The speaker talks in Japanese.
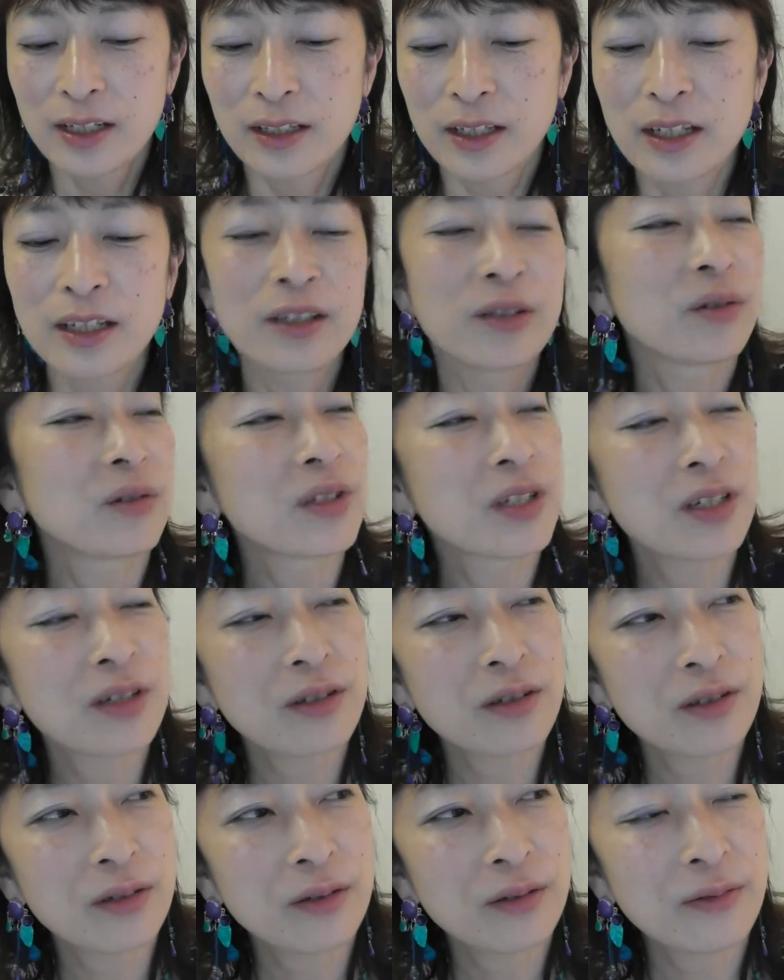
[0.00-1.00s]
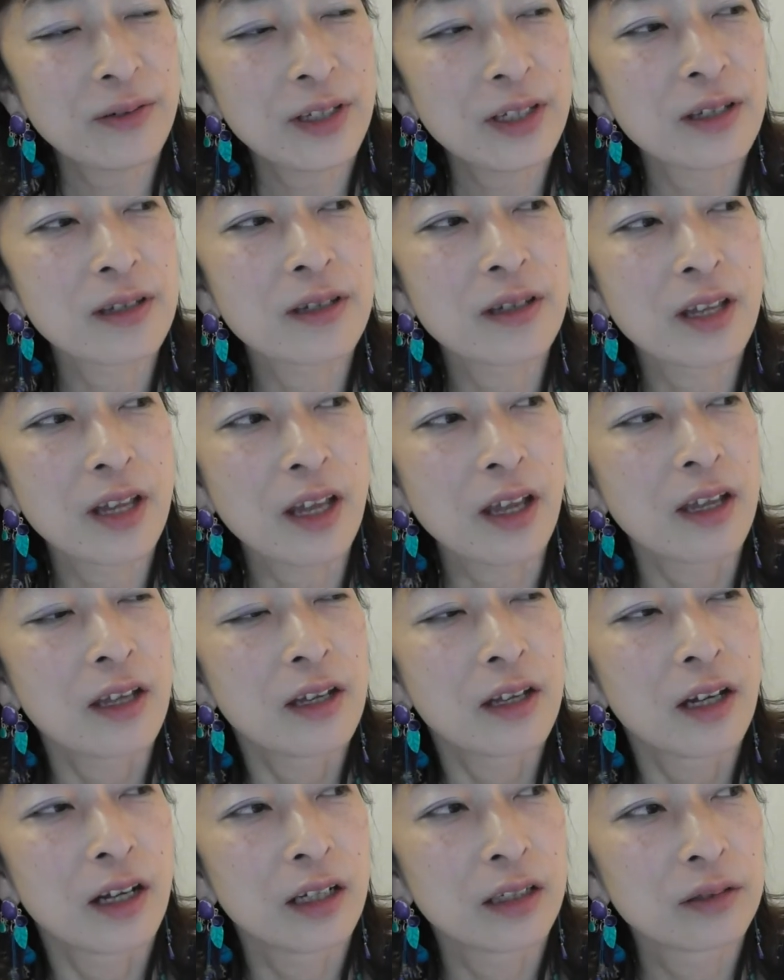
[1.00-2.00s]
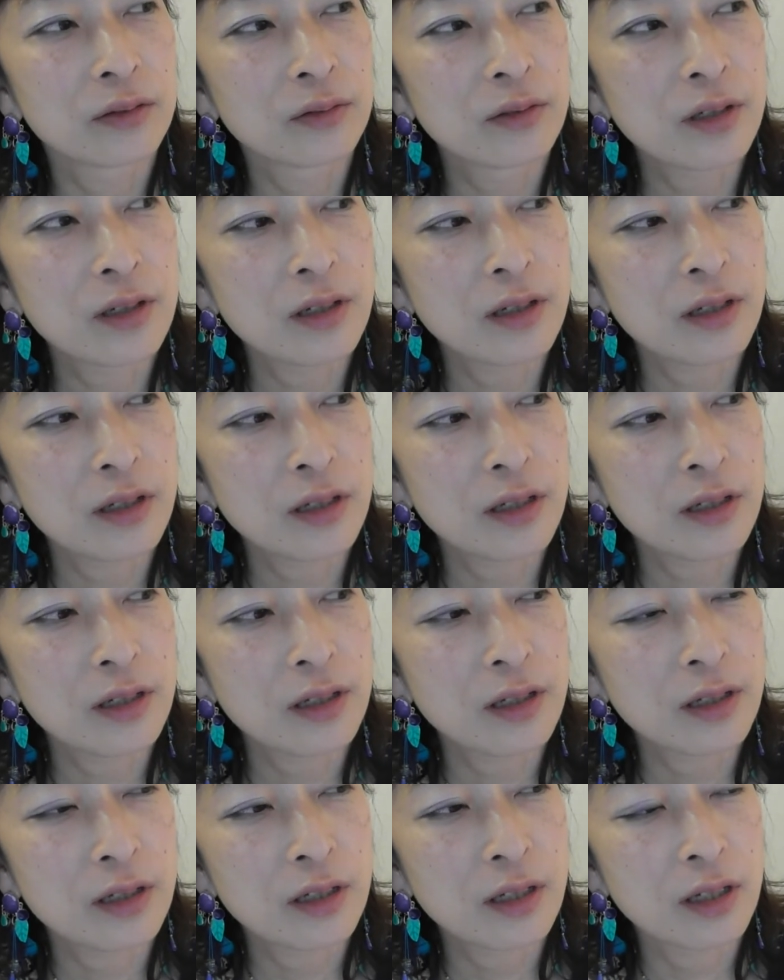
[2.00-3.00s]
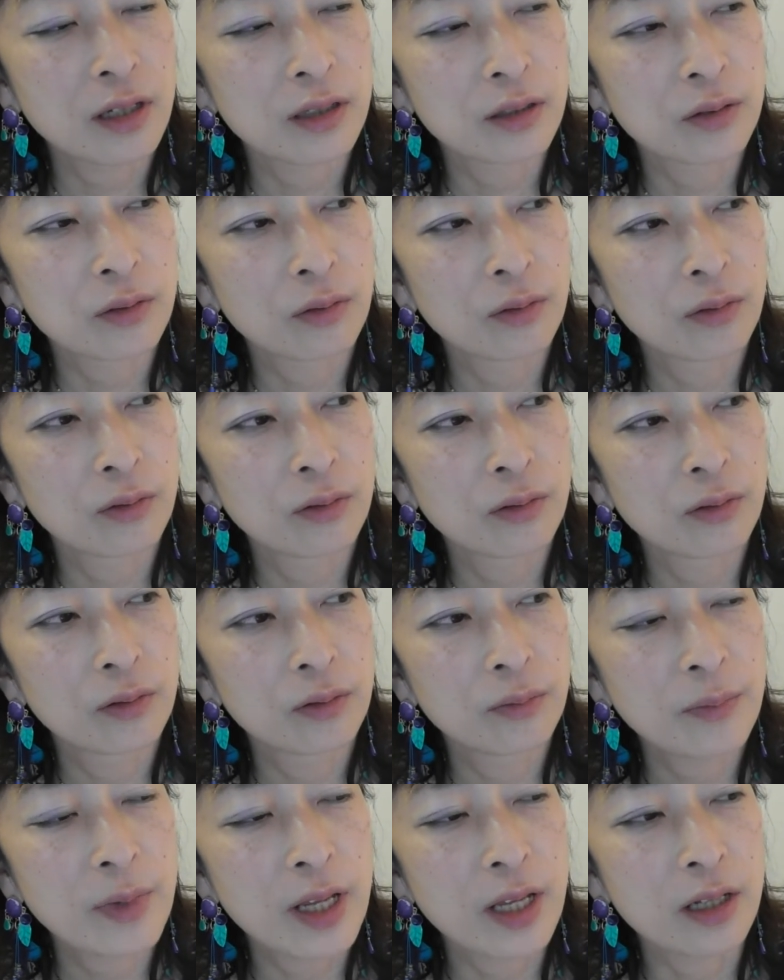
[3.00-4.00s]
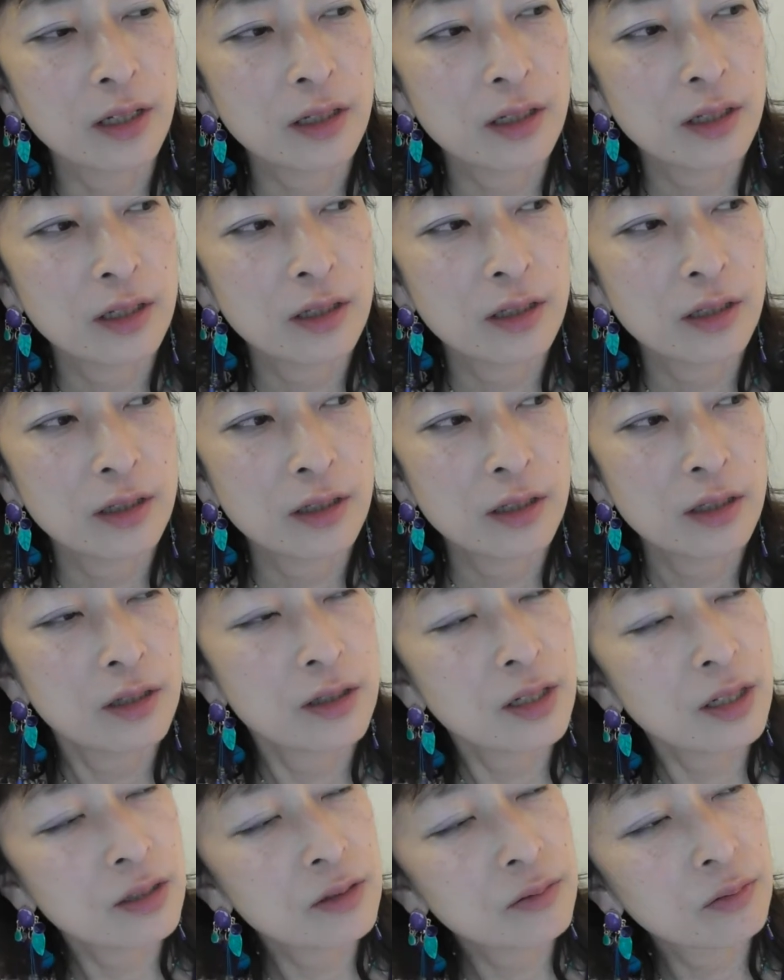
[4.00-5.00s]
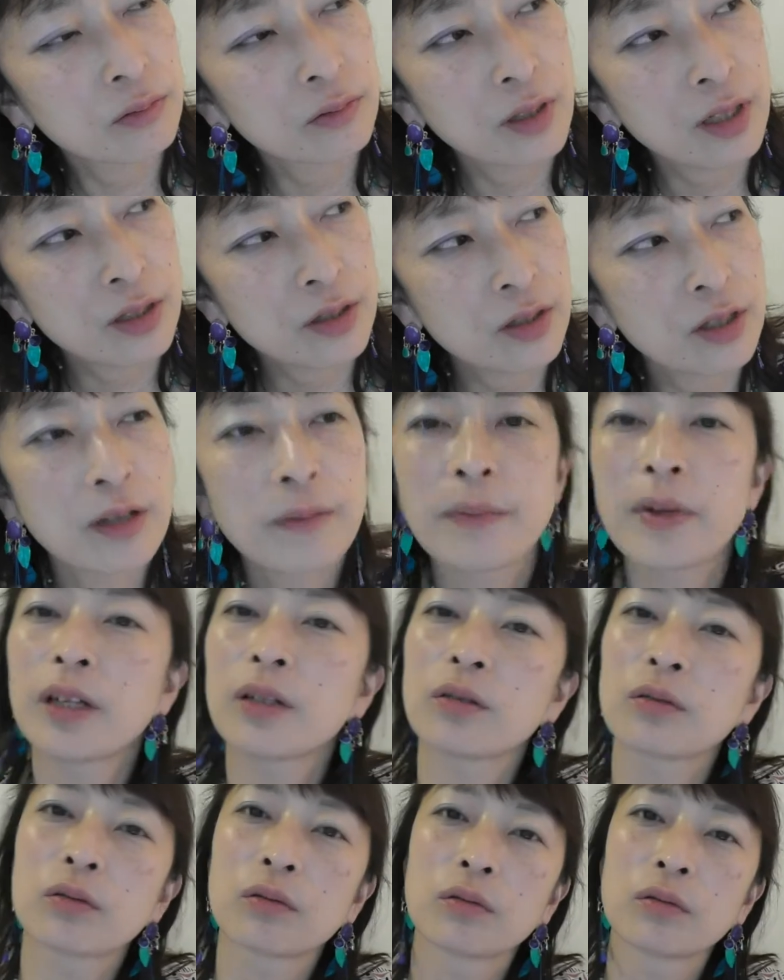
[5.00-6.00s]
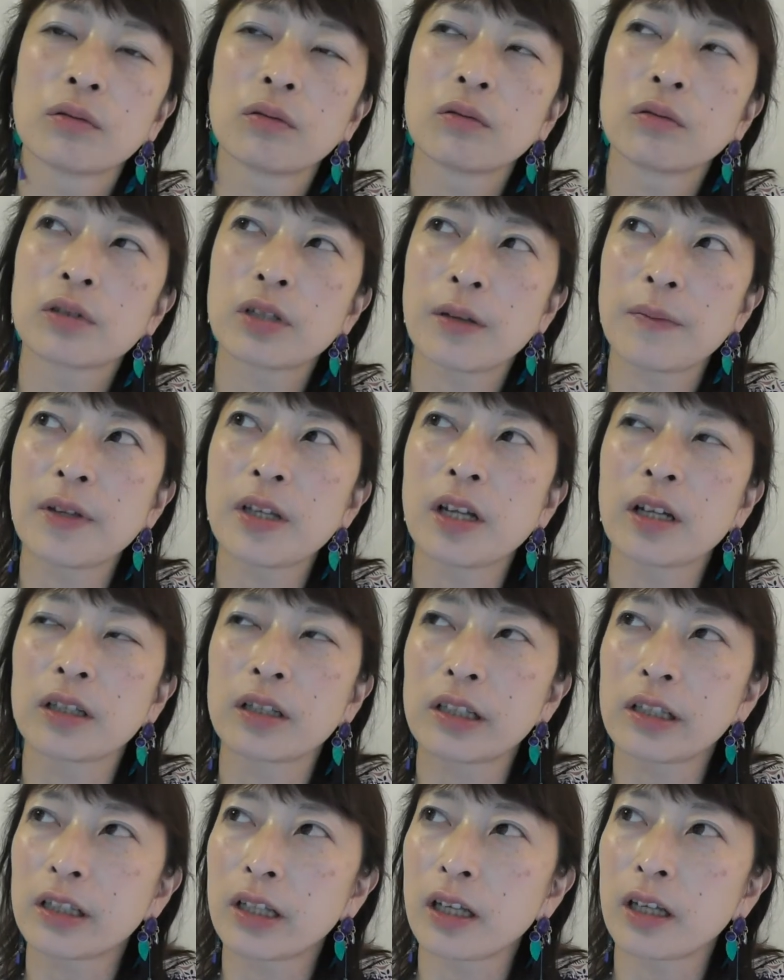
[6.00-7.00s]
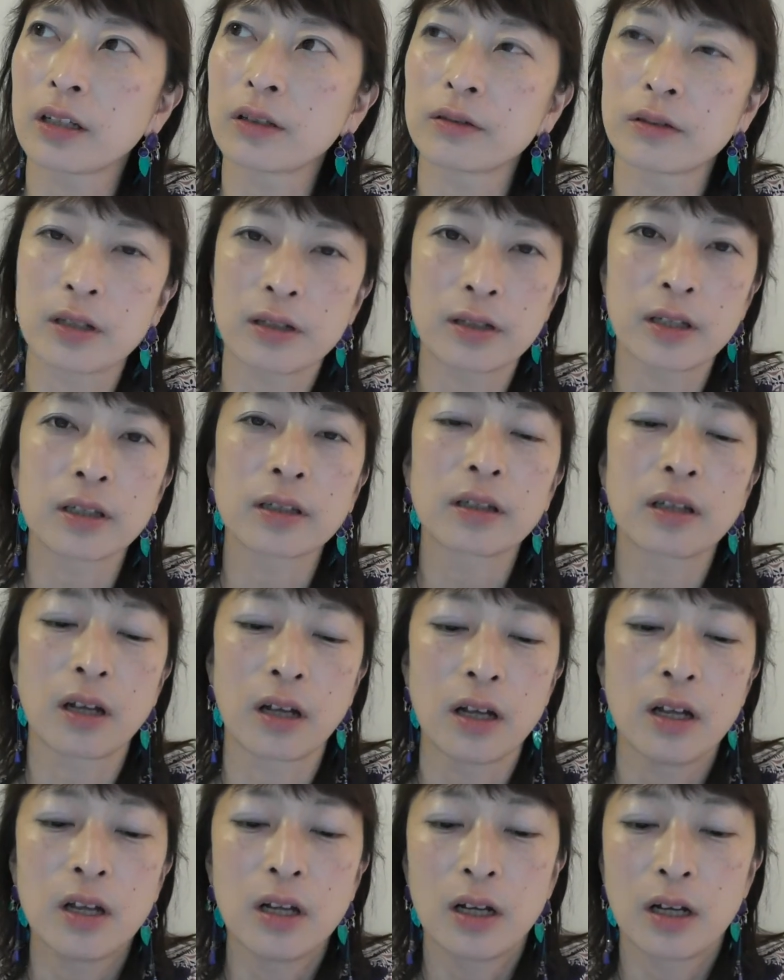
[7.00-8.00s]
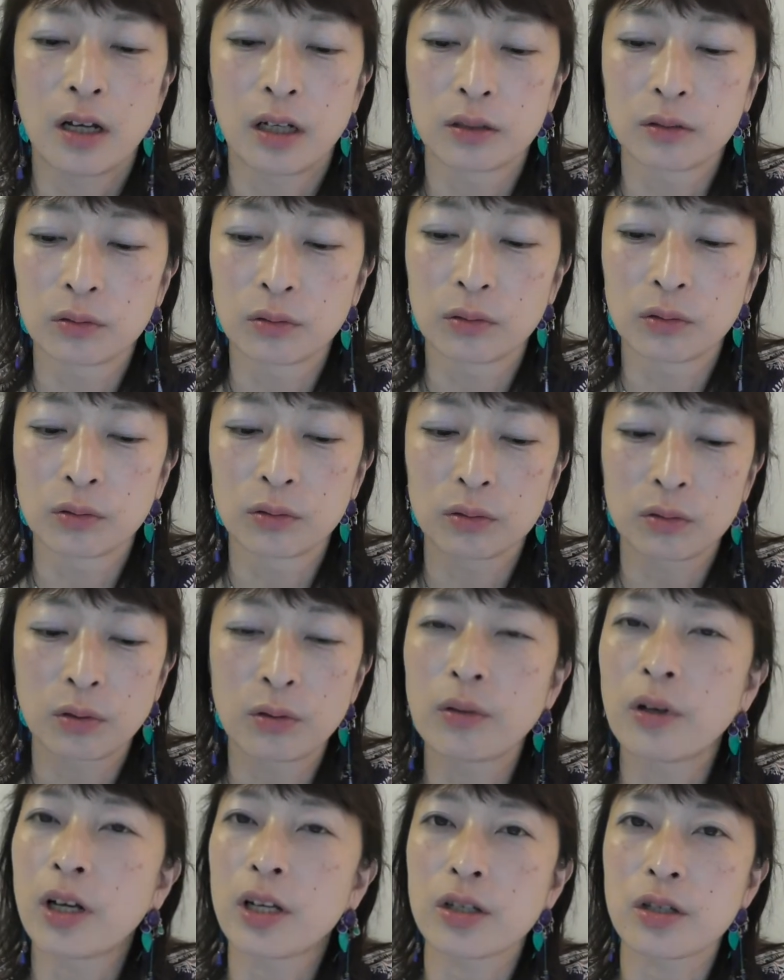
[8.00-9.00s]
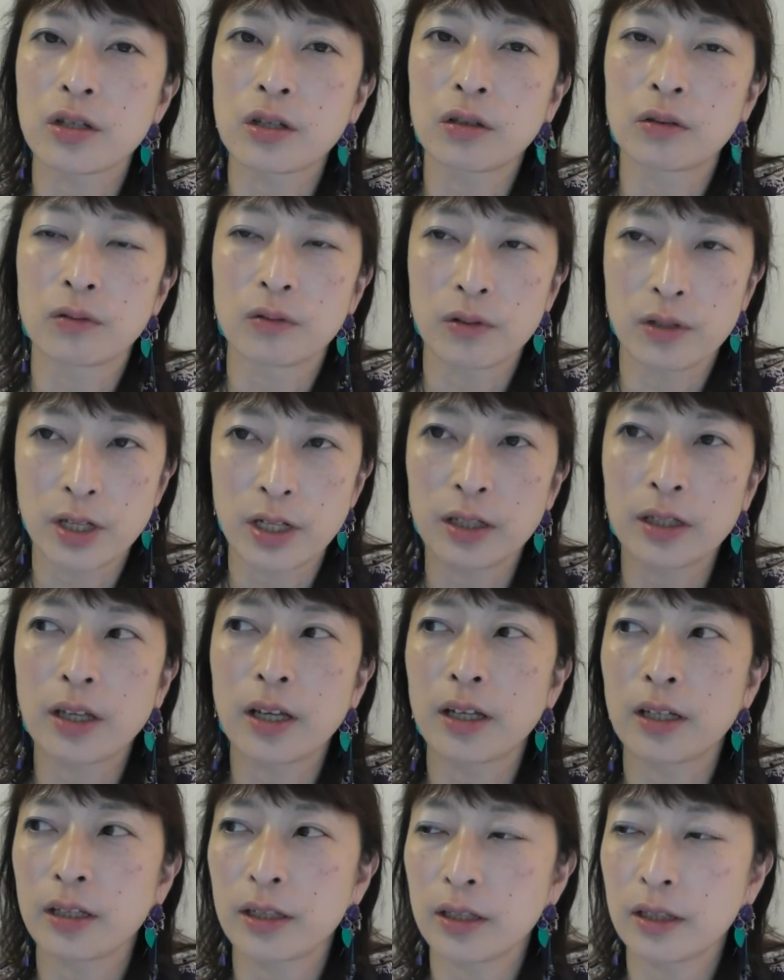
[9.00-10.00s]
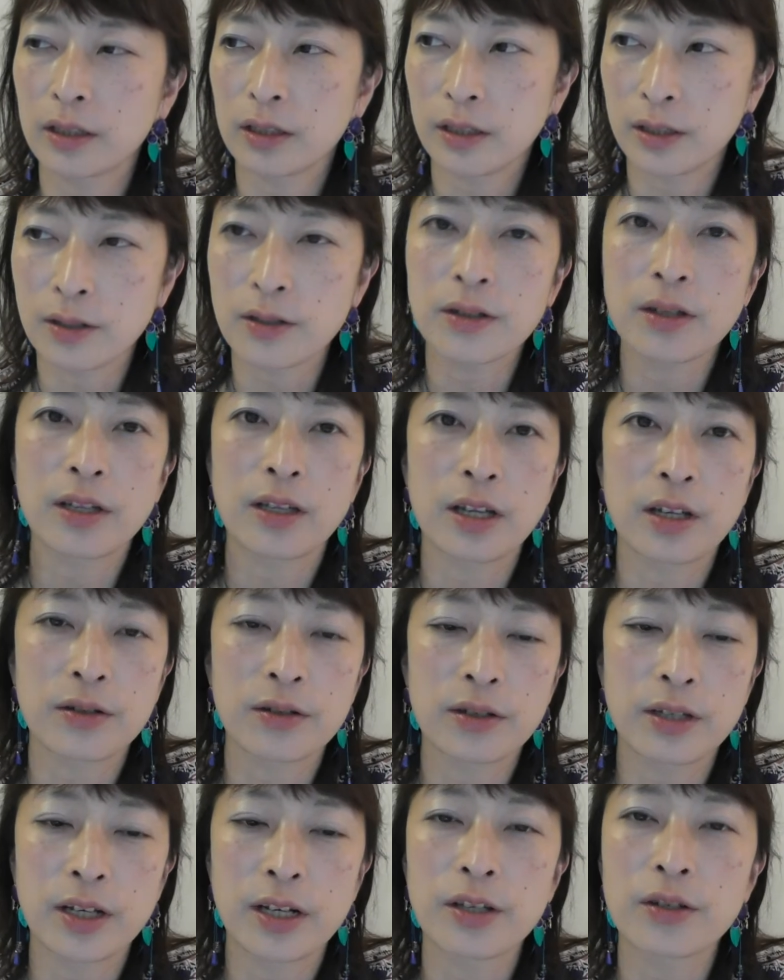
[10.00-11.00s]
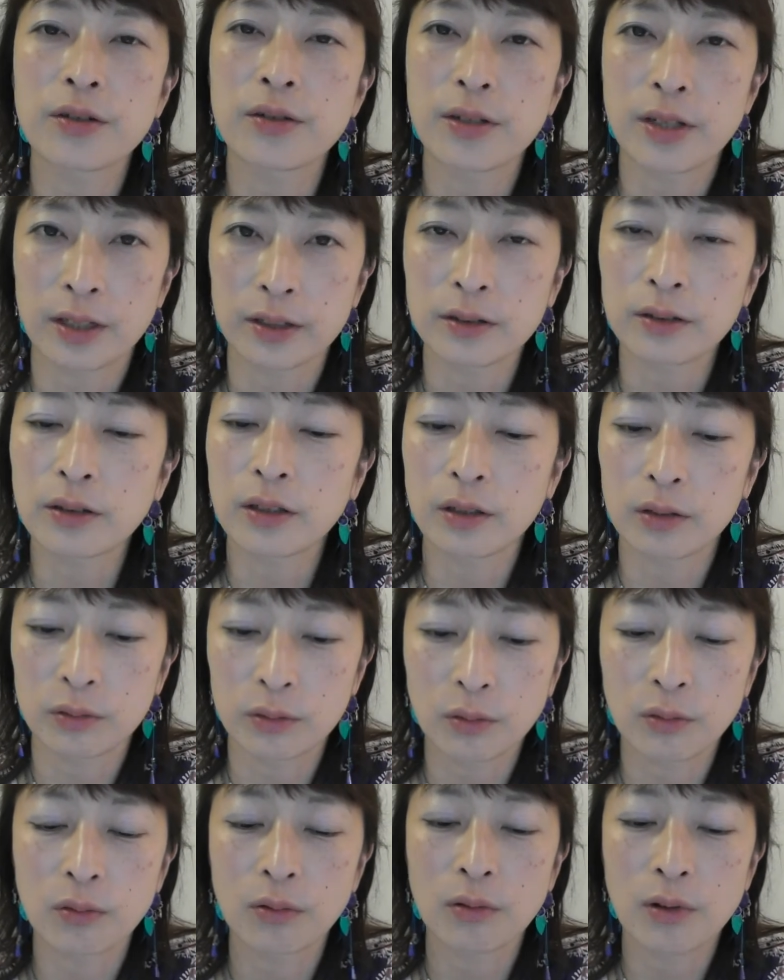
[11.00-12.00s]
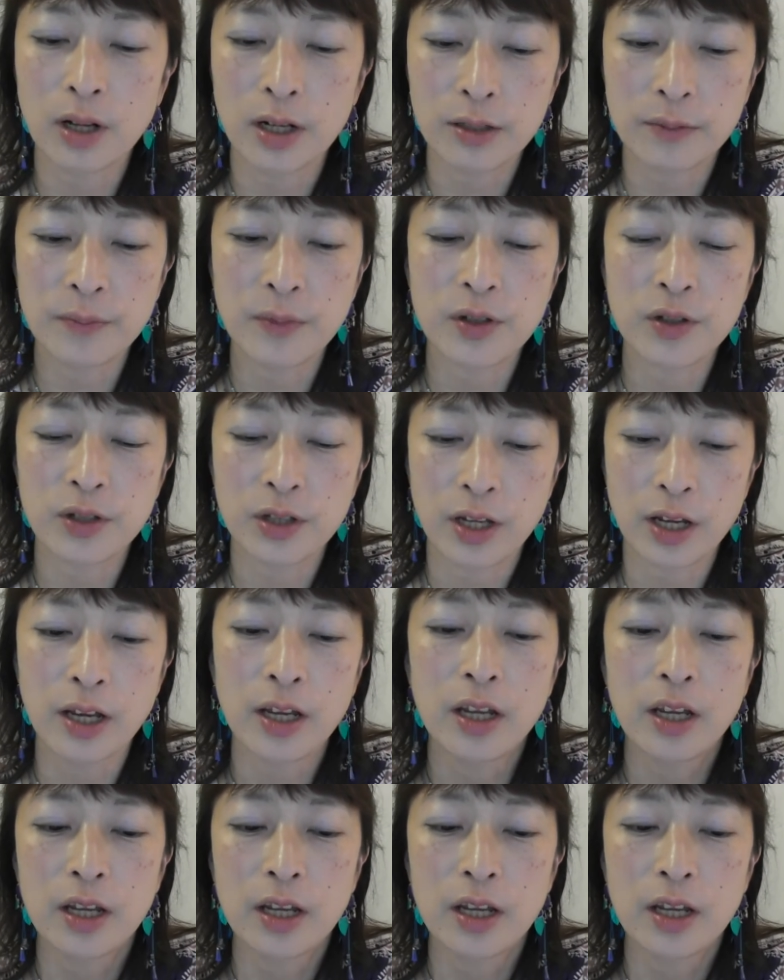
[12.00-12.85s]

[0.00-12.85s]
で翌日はですねあのえー、っとまあ以前そうね1年前のそのセミナーに来てくださったあの豊橋の生態でですねナステレージさんっていうところがありまして、